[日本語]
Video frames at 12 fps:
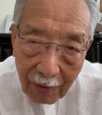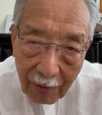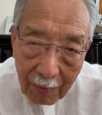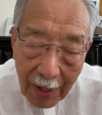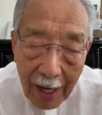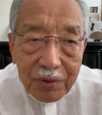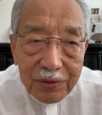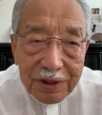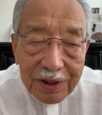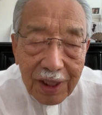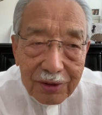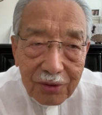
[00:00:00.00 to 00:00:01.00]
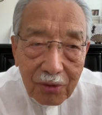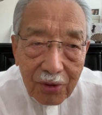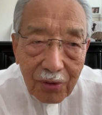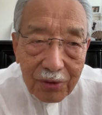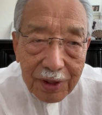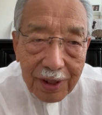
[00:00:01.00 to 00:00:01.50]
まあ、プーチン大統
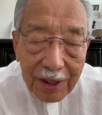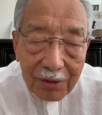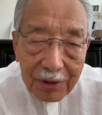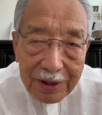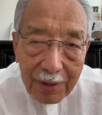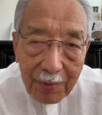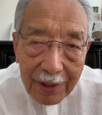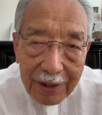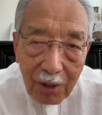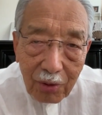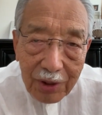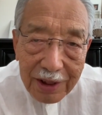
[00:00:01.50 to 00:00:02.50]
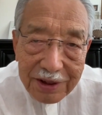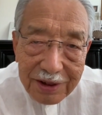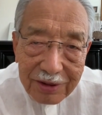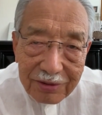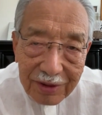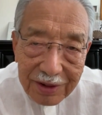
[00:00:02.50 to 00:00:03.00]
領に言わせれば
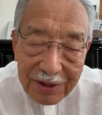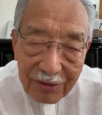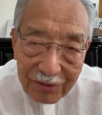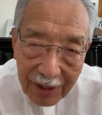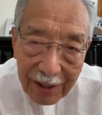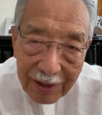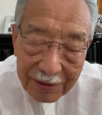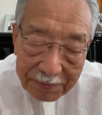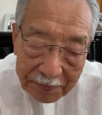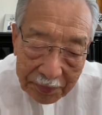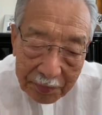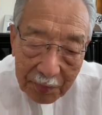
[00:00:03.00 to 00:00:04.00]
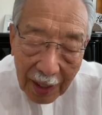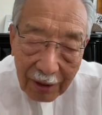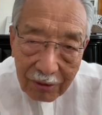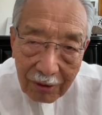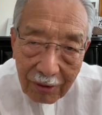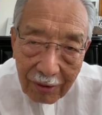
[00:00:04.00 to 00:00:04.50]
ネオナチっていうんですけどね、まあ、
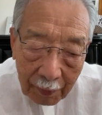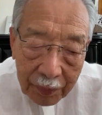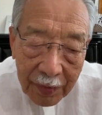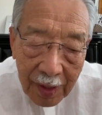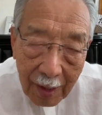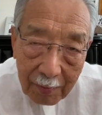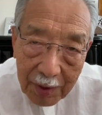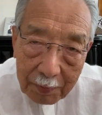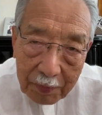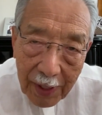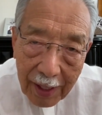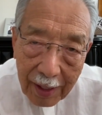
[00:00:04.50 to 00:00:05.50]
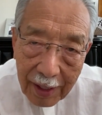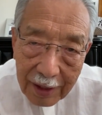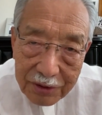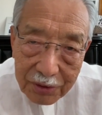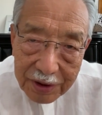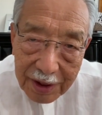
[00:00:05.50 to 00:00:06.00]
この民
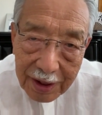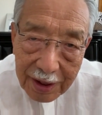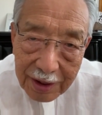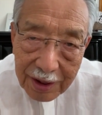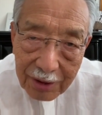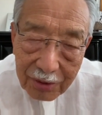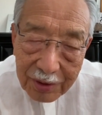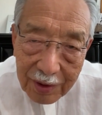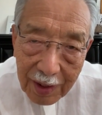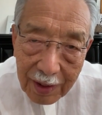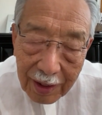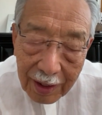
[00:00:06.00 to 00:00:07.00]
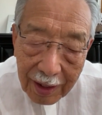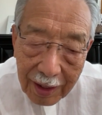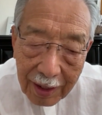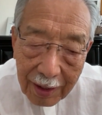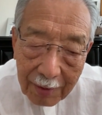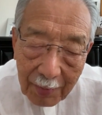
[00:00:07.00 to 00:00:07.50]
兵組織によって、
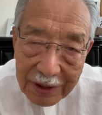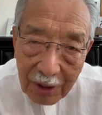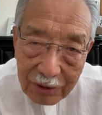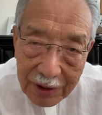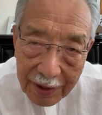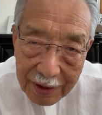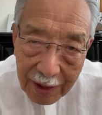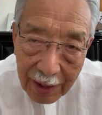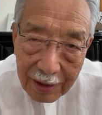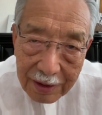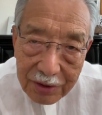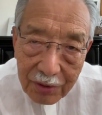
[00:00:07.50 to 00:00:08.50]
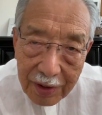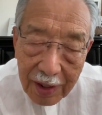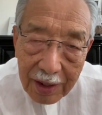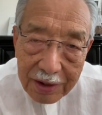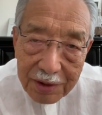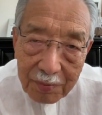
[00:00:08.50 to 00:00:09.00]
えー、まあ、倒されて、それ
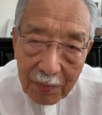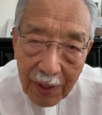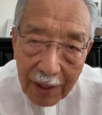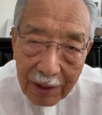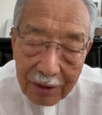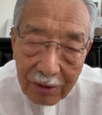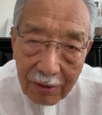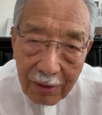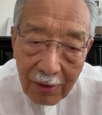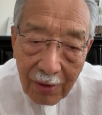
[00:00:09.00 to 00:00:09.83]
で親米派の